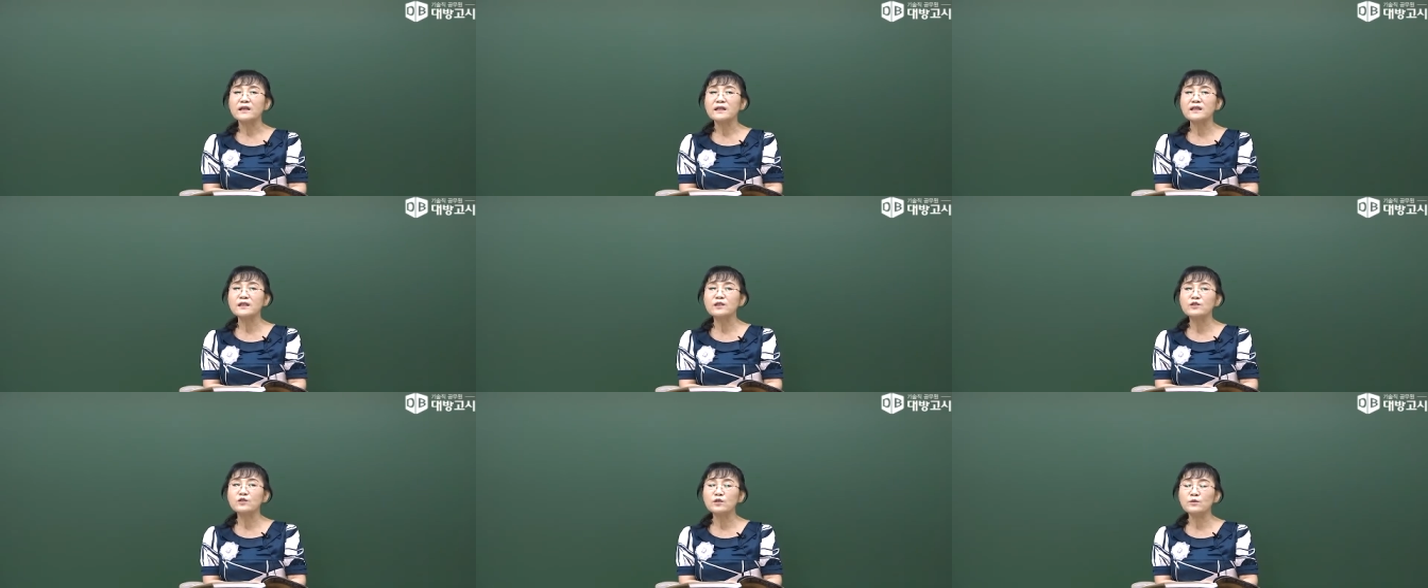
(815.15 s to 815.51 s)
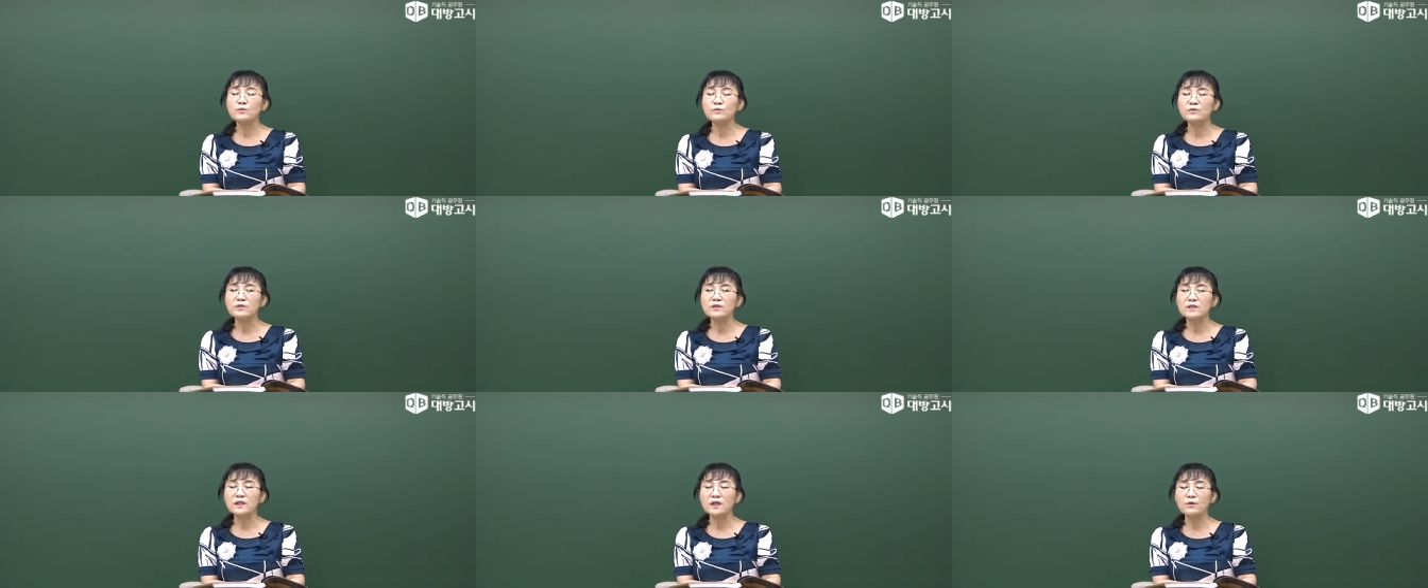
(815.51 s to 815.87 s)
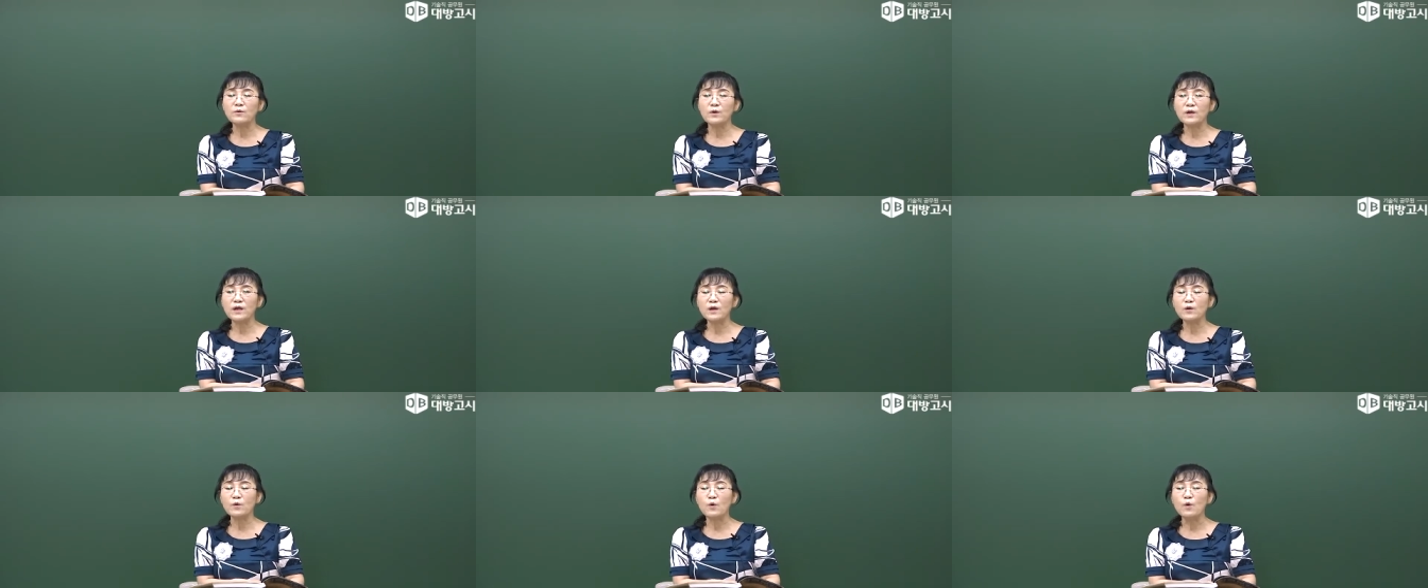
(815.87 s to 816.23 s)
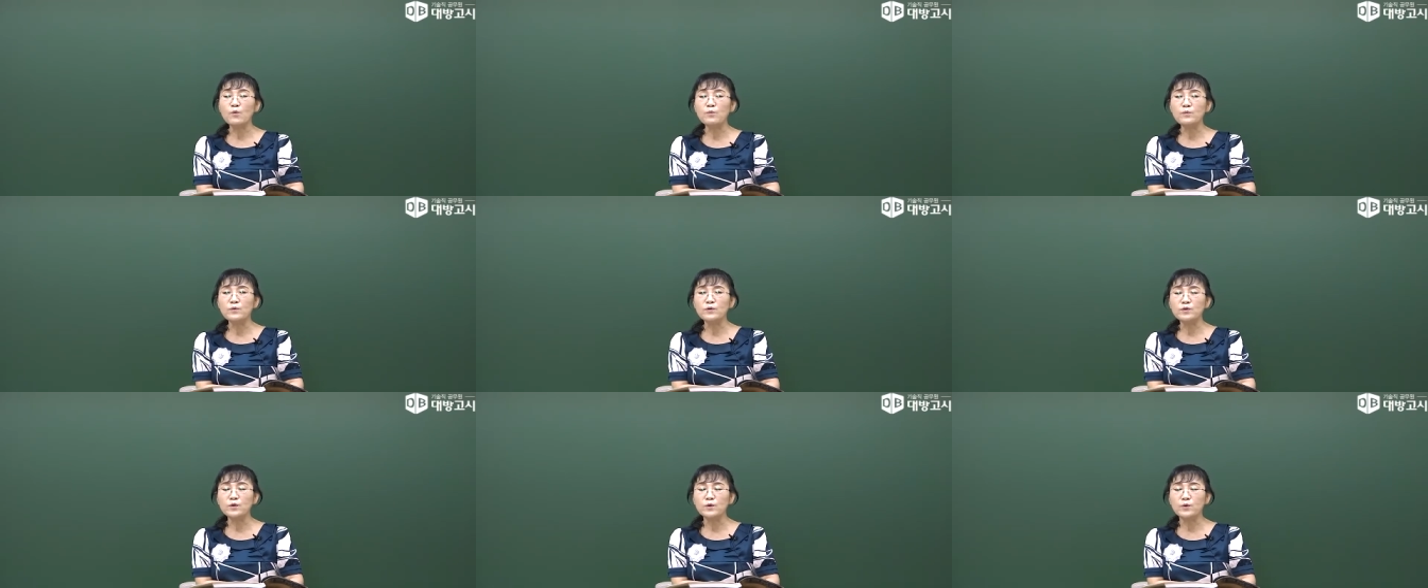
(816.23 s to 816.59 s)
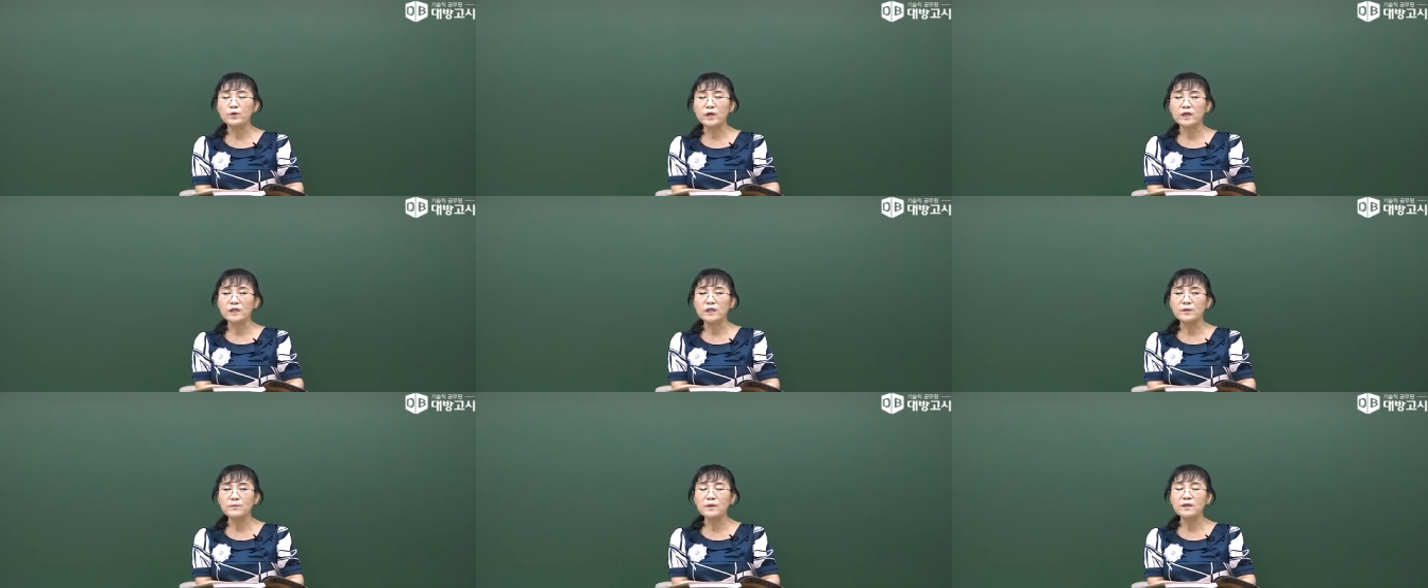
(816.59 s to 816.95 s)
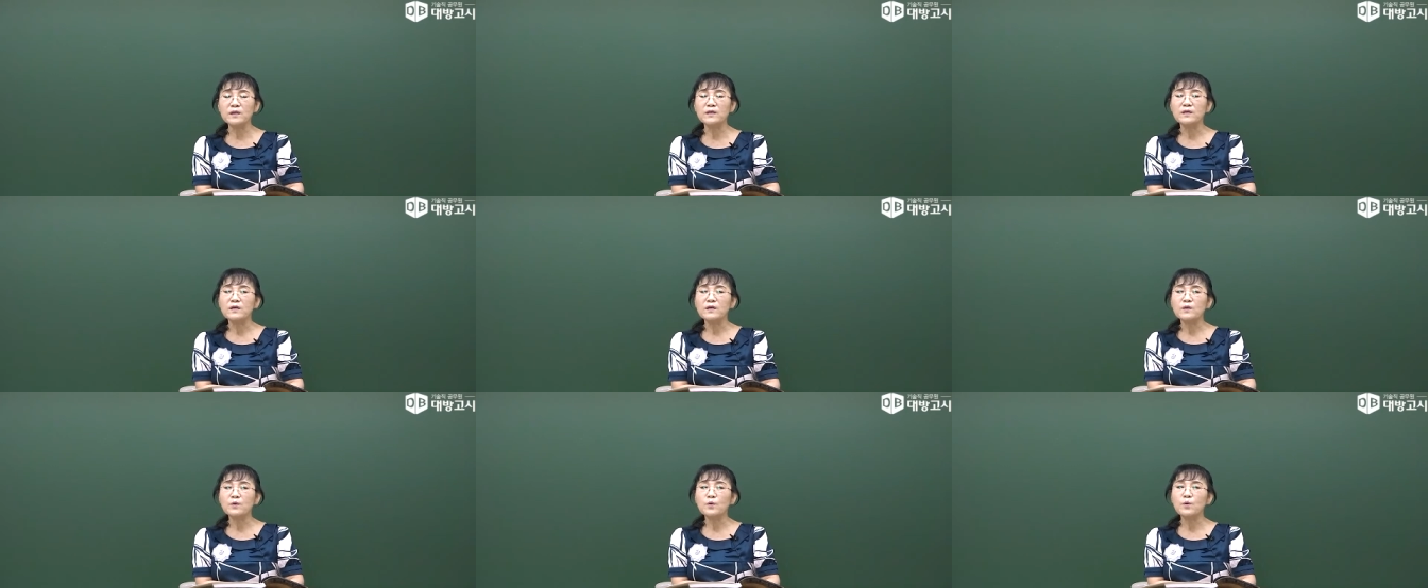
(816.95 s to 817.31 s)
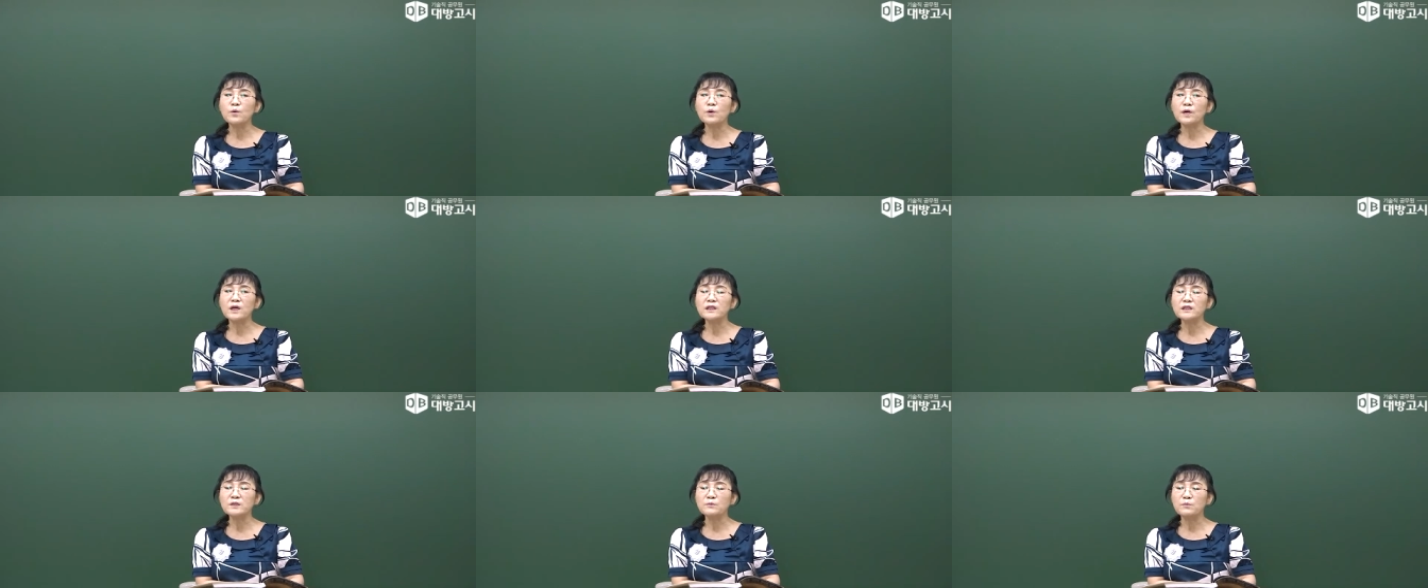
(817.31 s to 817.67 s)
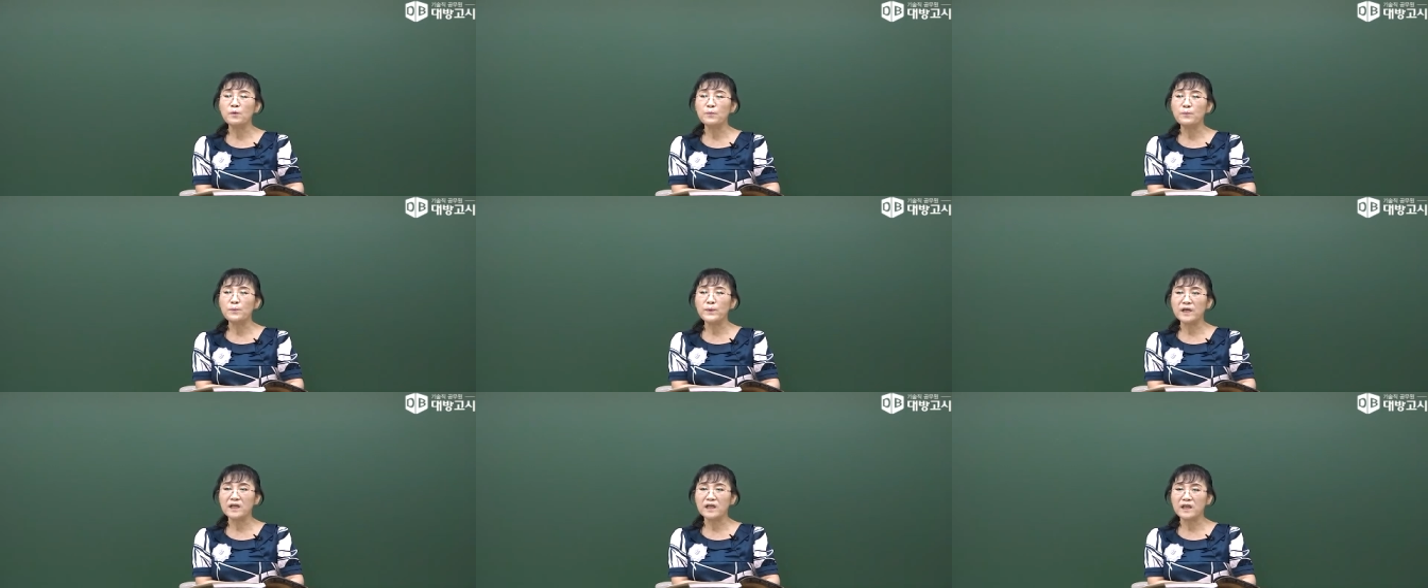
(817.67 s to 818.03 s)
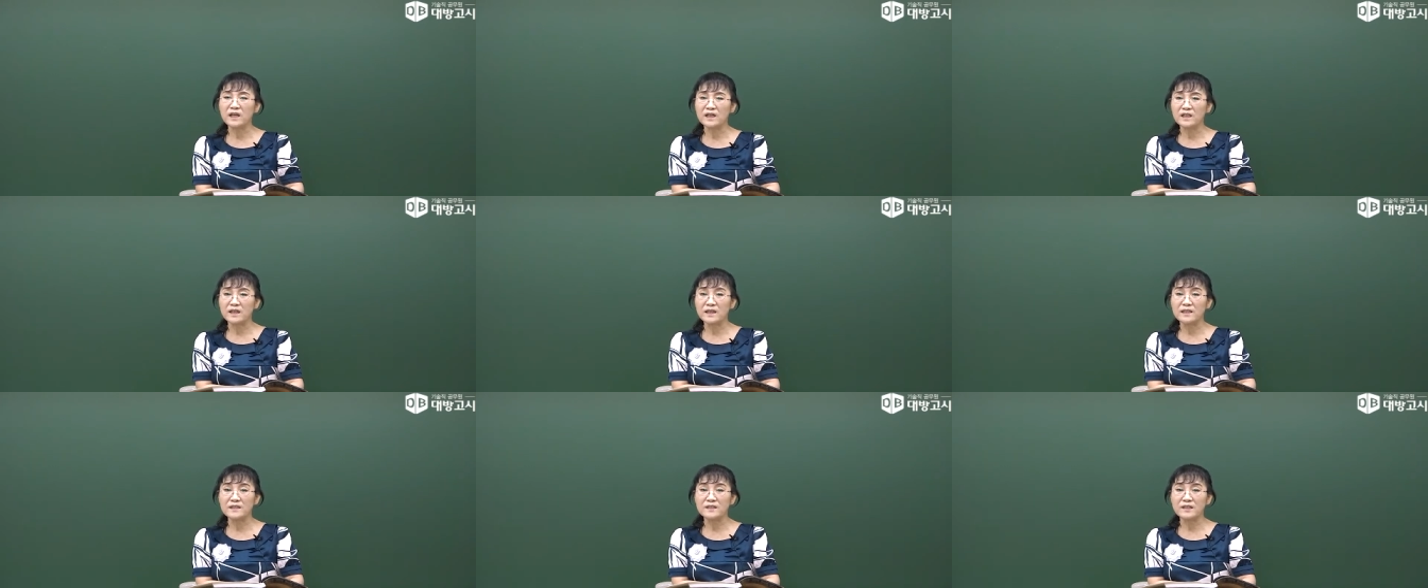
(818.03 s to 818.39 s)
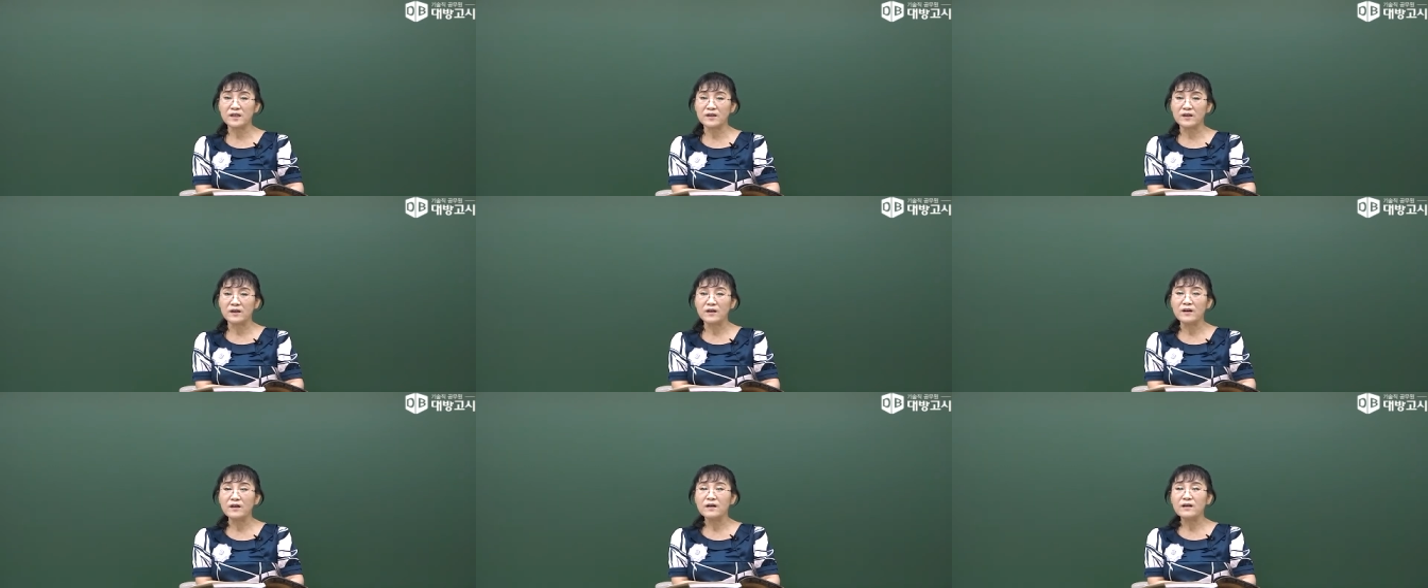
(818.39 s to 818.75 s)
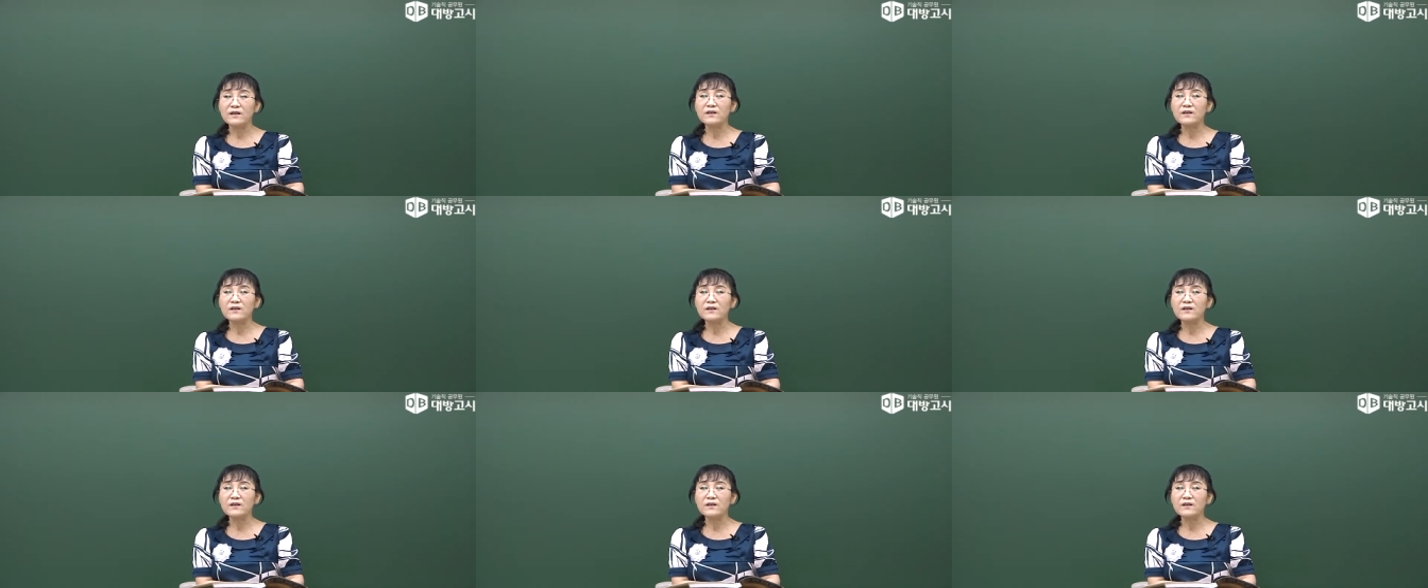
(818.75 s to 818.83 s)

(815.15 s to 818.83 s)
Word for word: 기출문제를 원래 공문이 오게 되면 똑같이 못 베끼게 돼 있어요.